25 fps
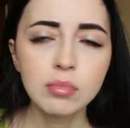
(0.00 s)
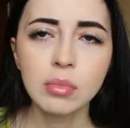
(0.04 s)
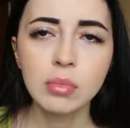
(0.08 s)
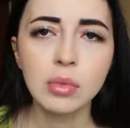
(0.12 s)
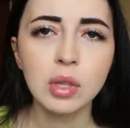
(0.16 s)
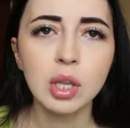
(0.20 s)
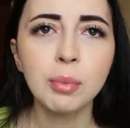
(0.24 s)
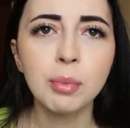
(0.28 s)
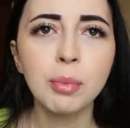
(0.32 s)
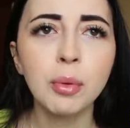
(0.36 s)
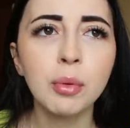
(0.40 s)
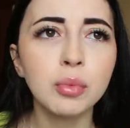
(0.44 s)

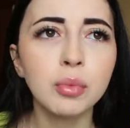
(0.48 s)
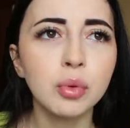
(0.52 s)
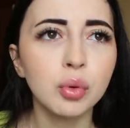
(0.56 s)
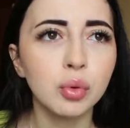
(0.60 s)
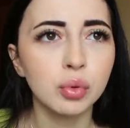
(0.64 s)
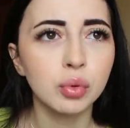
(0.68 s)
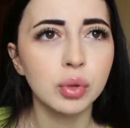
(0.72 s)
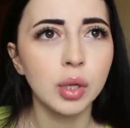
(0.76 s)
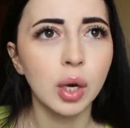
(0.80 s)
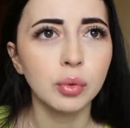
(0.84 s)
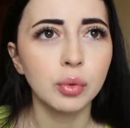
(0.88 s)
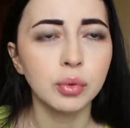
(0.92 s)
не помню,
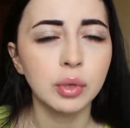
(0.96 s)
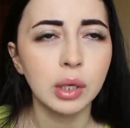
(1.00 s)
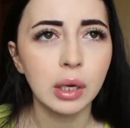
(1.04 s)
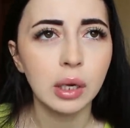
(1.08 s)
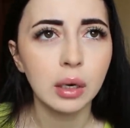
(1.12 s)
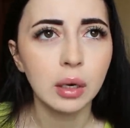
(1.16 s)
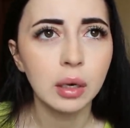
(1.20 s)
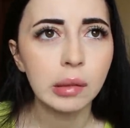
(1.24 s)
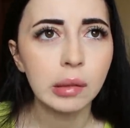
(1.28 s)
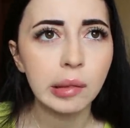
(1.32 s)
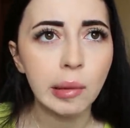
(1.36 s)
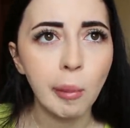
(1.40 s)
куда он
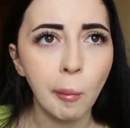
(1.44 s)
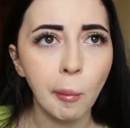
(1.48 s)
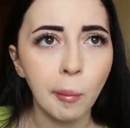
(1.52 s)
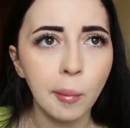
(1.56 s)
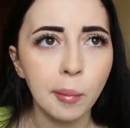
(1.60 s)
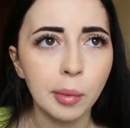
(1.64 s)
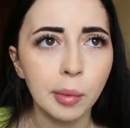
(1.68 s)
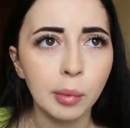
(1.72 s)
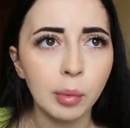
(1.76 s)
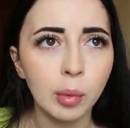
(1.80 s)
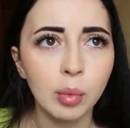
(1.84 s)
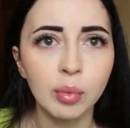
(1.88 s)
ехал,
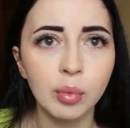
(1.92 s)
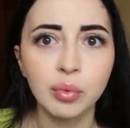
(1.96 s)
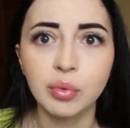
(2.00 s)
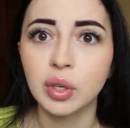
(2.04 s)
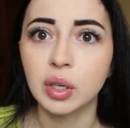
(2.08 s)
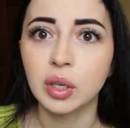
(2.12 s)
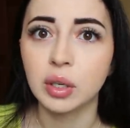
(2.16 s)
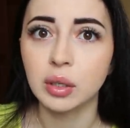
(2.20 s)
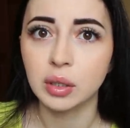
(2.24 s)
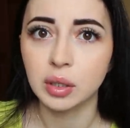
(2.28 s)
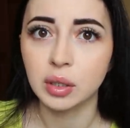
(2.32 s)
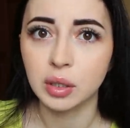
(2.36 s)
по-моему, в
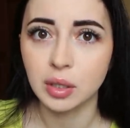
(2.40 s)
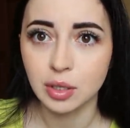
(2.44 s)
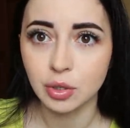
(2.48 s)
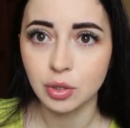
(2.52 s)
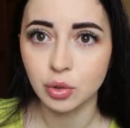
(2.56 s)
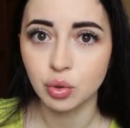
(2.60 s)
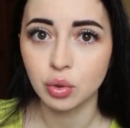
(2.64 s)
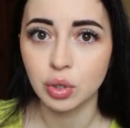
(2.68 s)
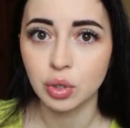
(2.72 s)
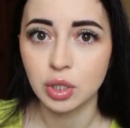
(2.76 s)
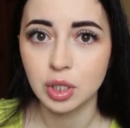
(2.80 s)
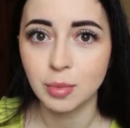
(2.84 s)

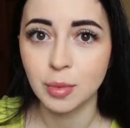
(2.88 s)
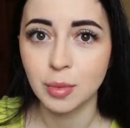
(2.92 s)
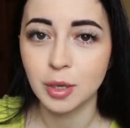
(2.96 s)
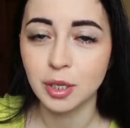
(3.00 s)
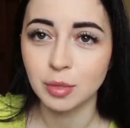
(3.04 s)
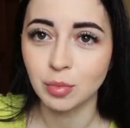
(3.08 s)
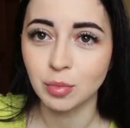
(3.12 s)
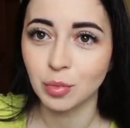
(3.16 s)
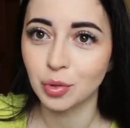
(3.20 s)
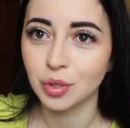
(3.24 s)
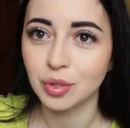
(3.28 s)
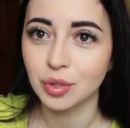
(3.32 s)
Киргизию. Если меня
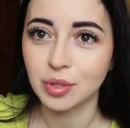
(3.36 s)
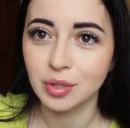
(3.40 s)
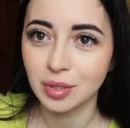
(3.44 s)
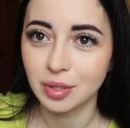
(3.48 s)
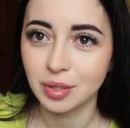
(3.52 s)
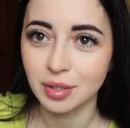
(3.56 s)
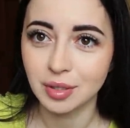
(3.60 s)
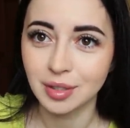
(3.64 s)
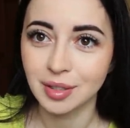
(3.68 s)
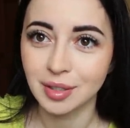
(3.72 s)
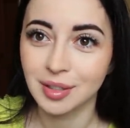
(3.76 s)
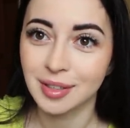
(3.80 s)
смотрит
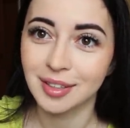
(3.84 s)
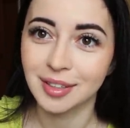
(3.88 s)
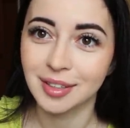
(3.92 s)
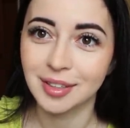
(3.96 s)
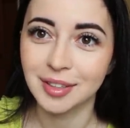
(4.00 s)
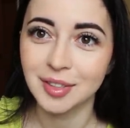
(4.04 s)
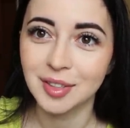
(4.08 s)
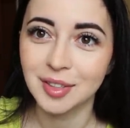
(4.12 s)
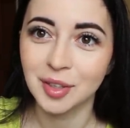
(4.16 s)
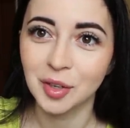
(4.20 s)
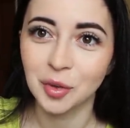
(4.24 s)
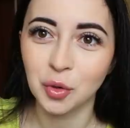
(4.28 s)
из
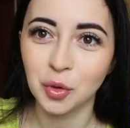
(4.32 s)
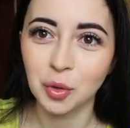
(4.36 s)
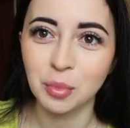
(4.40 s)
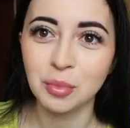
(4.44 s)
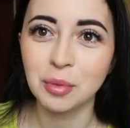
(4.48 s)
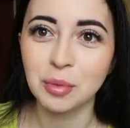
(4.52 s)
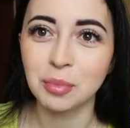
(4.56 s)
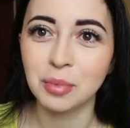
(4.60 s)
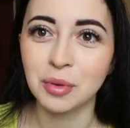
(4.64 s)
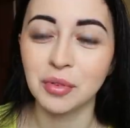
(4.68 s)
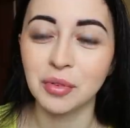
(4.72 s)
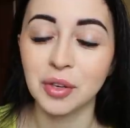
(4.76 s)
Киргизии,
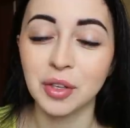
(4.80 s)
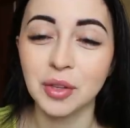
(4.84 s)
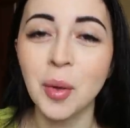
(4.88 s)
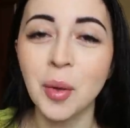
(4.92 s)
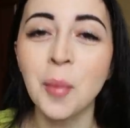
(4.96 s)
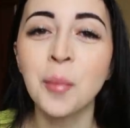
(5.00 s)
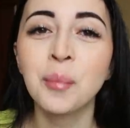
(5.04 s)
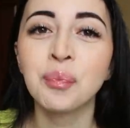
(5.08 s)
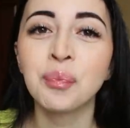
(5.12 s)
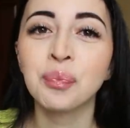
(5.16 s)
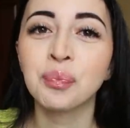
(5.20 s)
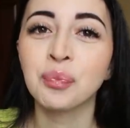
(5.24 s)
огромный привет.
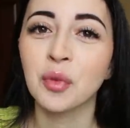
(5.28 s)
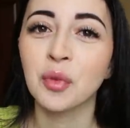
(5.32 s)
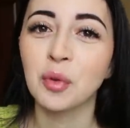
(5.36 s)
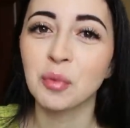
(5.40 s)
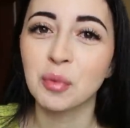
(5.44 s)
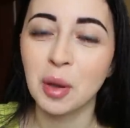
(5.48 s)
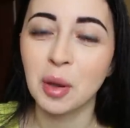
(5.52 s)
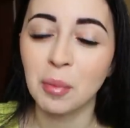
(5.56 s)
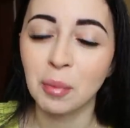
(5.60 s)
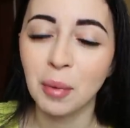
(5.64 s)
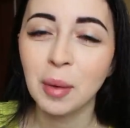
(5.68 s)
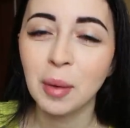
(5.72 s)
У
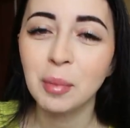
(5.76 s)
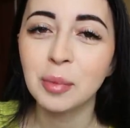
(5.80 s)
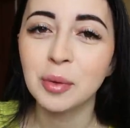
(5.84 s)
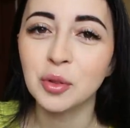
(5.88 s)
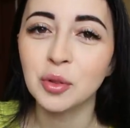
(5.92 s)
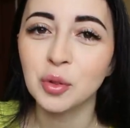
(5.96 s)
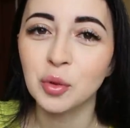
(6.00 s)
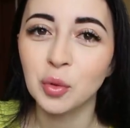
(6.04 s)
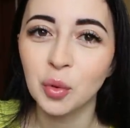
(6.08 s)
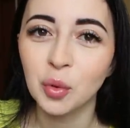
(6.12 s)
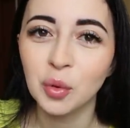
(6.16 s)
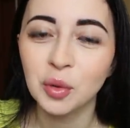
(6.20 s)
меня папа
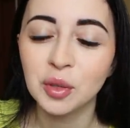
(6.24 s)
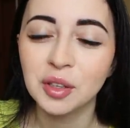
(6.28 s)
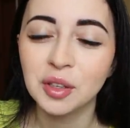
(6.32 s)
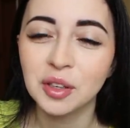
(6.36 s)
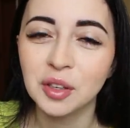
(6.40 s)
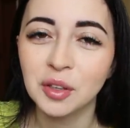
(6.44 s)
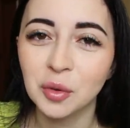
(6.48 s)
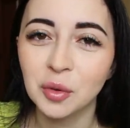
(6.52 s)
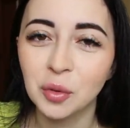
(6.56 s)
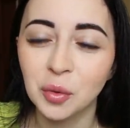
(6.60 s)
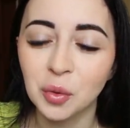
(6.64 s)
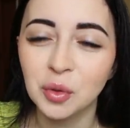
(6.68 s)

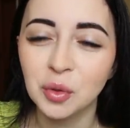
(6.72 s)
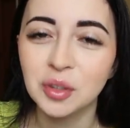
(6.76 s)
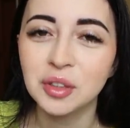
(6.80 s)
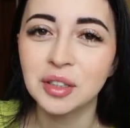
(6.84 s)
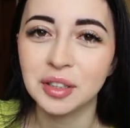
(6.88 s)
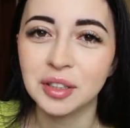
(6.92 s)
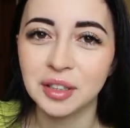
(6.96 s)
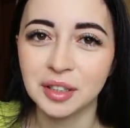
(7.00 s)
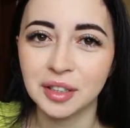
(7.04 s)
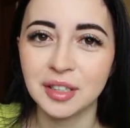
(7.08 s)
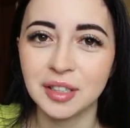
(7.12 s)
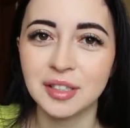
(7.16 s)
долгие годы
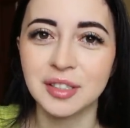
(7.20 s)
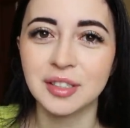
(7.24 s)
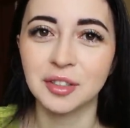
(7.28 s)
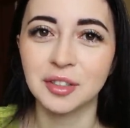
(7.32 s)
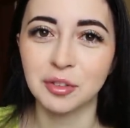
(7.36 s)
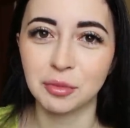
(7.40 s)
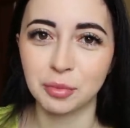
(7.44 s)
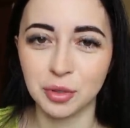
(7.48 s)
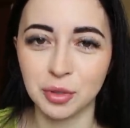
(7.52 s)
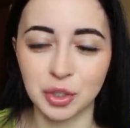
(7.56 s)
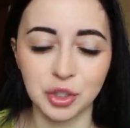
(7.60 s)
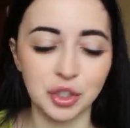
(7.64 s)

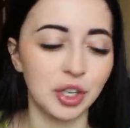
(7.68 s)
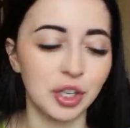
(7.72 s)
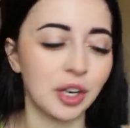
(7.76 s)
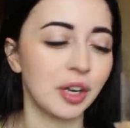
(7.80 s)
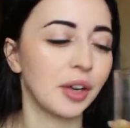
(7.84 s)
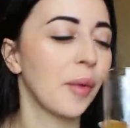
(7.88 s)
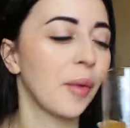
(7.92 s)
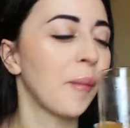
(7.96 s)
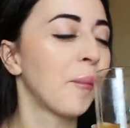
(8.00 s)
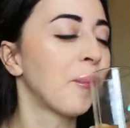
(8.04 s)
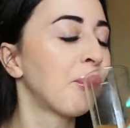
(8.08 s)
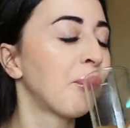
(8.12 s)
ездил в
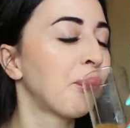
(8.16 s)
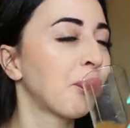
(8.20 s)
Бишкек.